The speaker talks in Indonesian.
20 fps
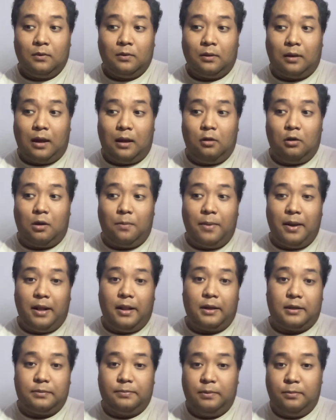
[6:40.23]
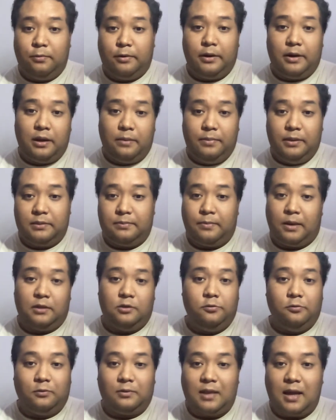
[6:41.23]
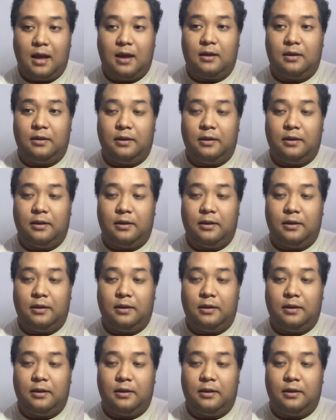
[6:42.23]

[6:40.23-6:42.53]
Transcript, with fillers: kalau ke bengkel resmi mungkin habis 4 juta